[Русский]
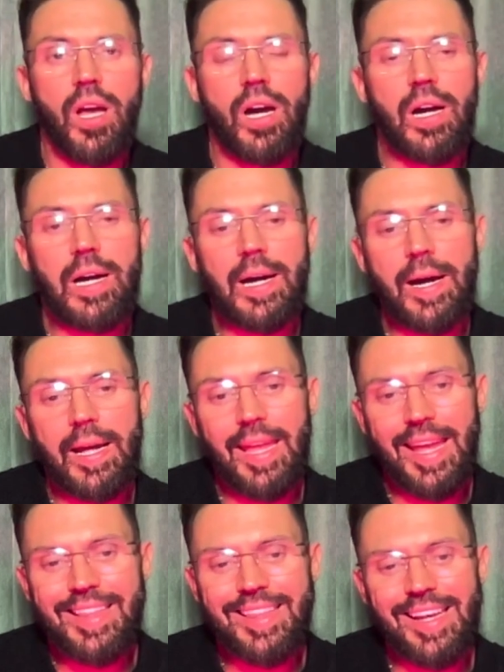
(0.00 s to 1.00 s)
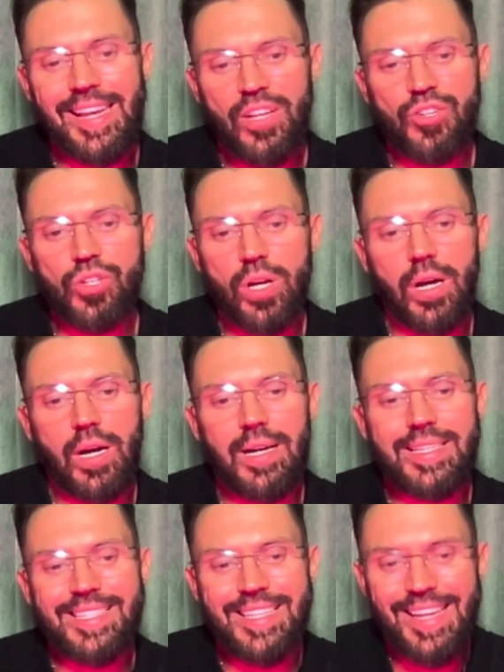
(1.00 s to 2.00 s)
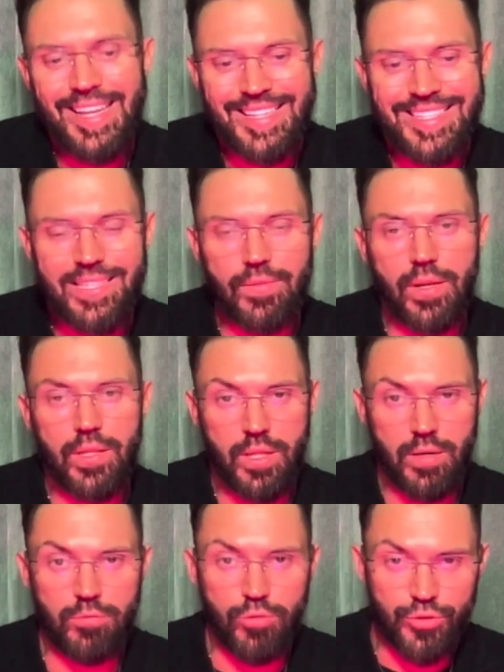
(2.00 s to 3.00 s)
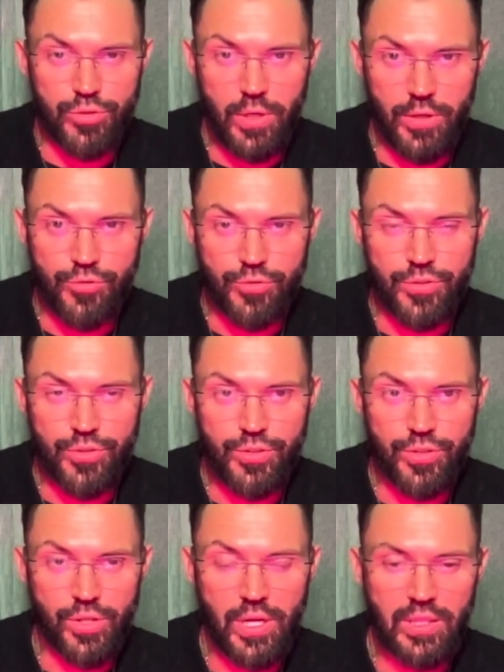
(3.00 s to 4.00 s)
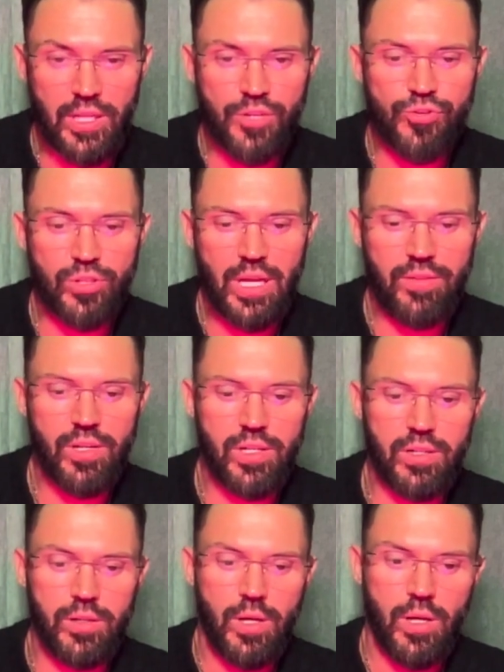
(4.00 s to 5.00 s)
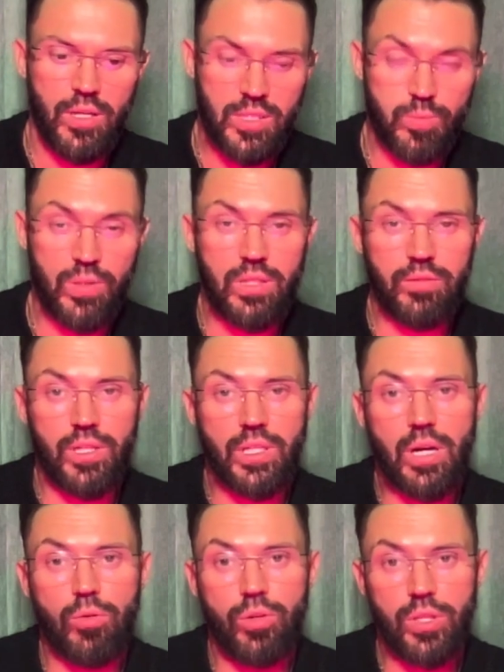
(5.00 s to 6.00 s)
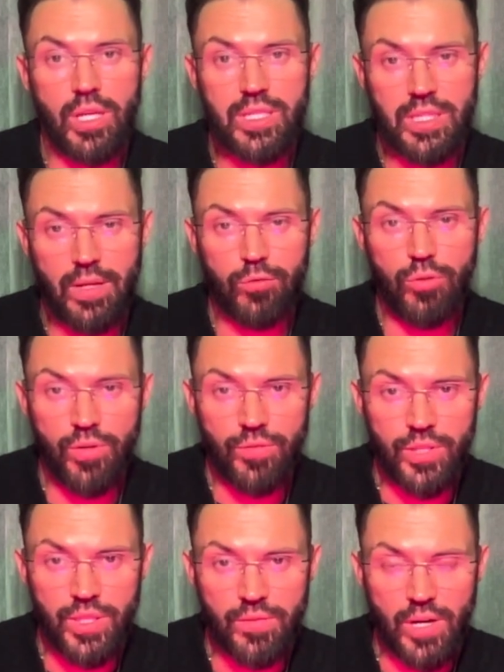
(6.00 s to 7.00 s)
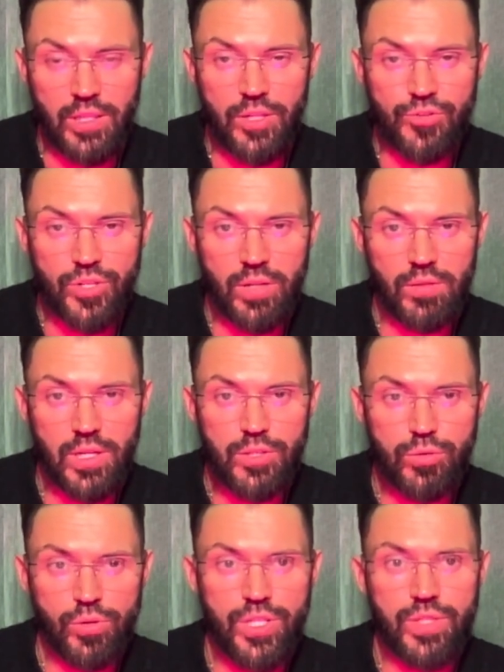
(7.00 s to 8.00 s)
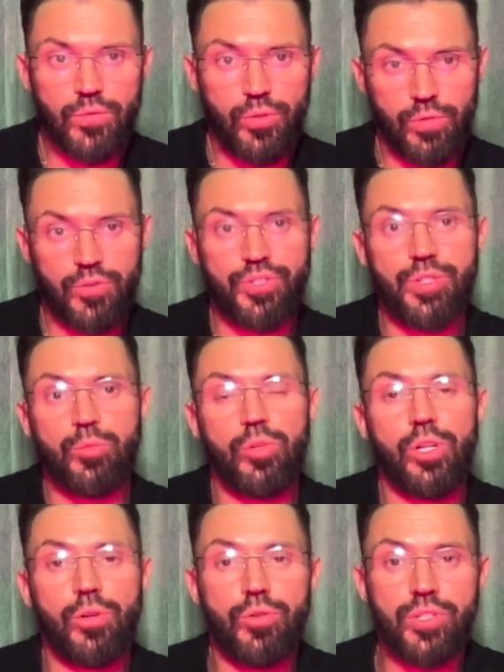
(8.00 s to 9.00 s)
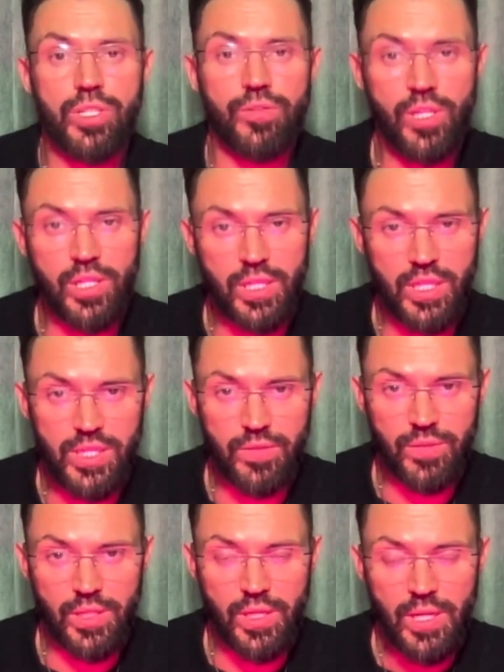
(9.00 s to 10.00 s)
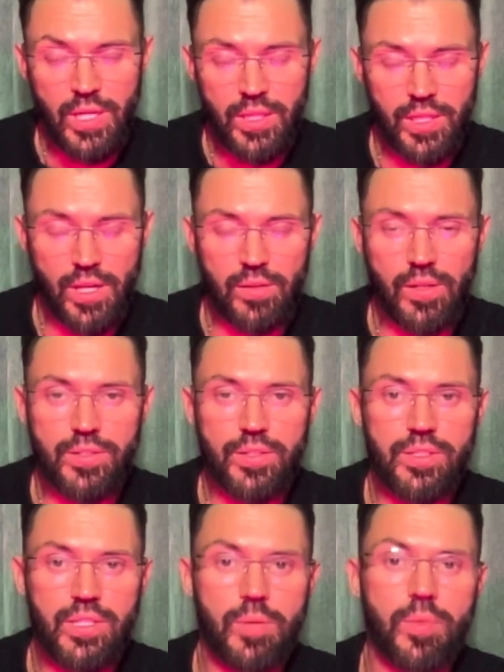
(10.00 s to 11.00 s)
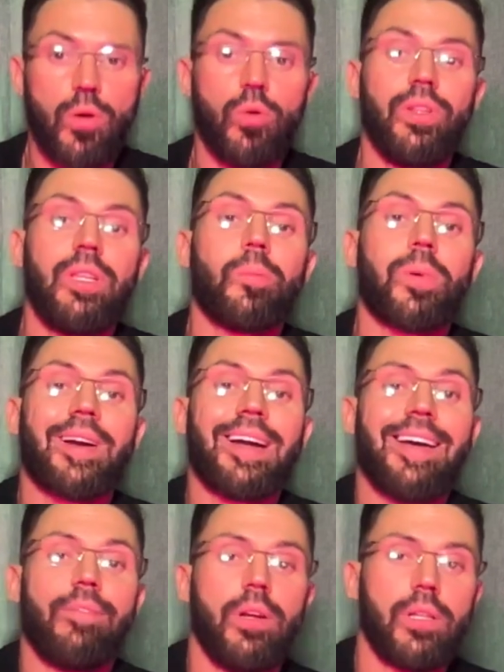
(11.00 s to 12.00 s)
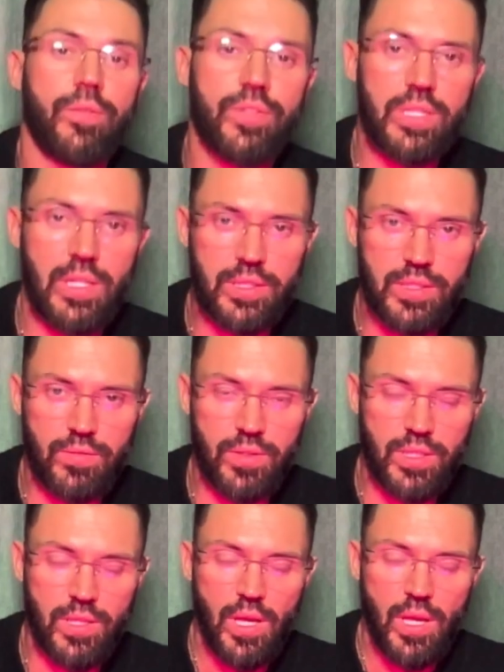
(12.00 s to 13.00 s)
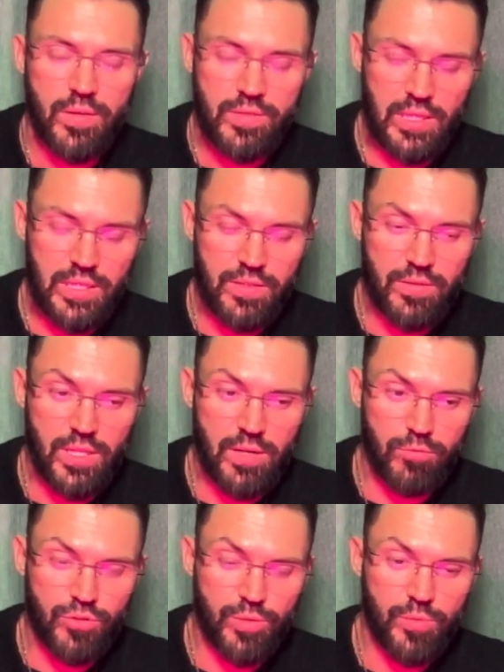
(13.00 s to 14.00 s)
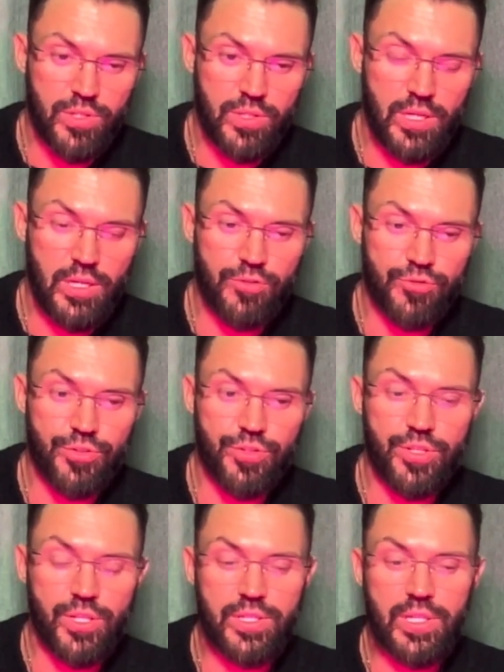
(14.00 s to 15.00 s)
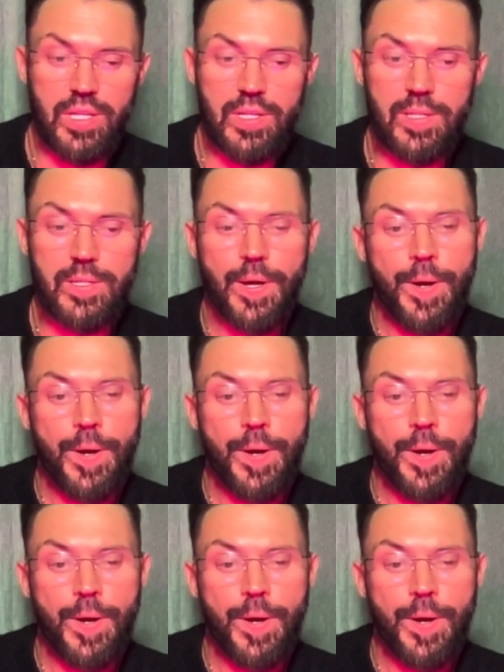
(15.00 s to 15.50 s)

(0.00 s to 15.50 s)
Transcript: А, это лишь следствие тревожной личности, когда человек испытывает какой-то основной вид невротического расстройства, у него стимулируется вегетативная нервная система, он неправильно вследствие, вследствие тревожно-мительной личности, так сказать,